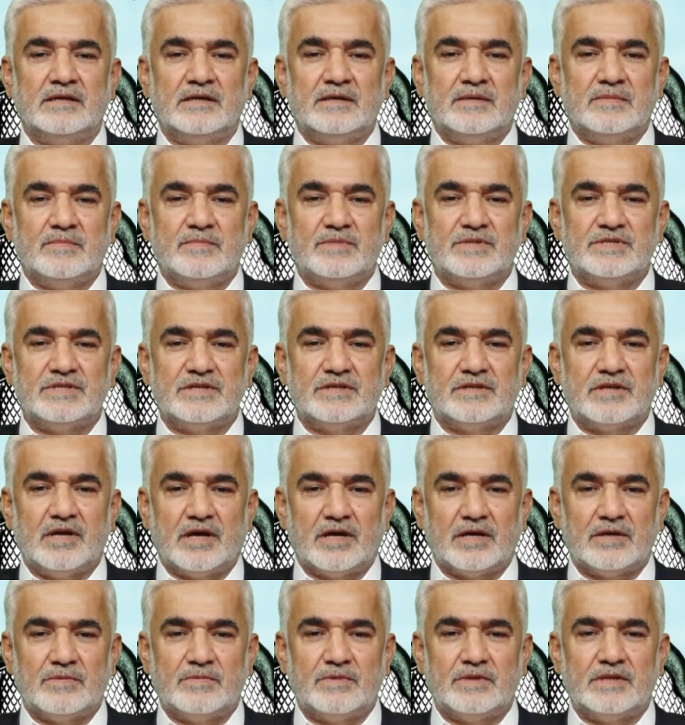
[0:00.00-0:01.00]
bizi
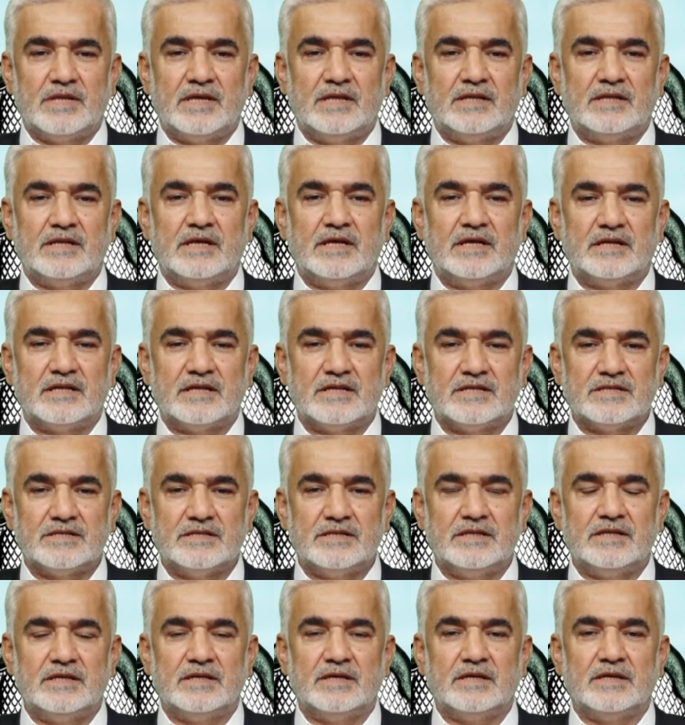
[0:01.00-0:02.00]
takip eden
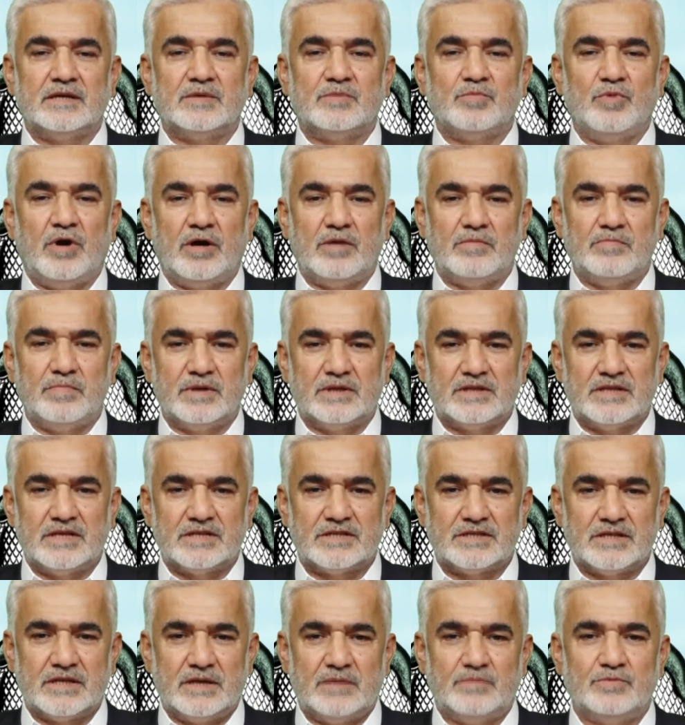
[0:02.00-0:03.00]
herkesi muhabbetle
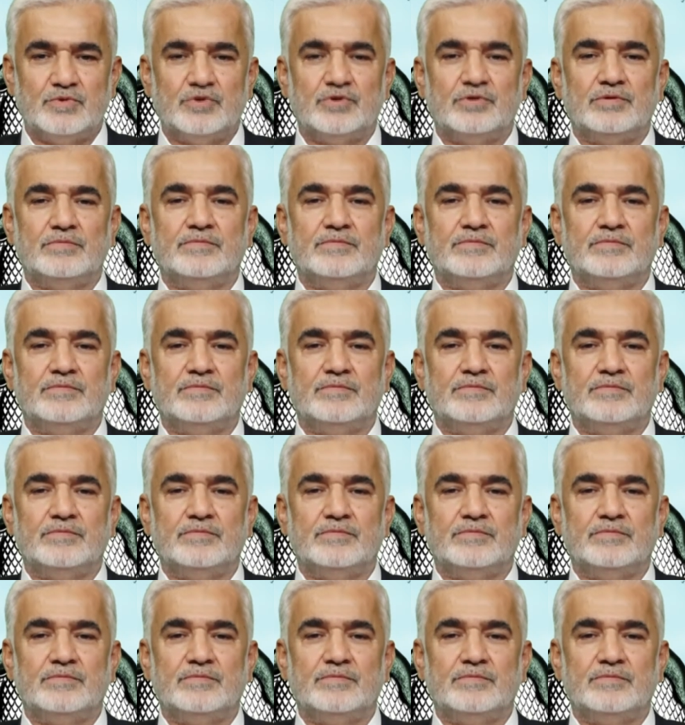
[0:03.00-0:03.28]
selamlıyorum.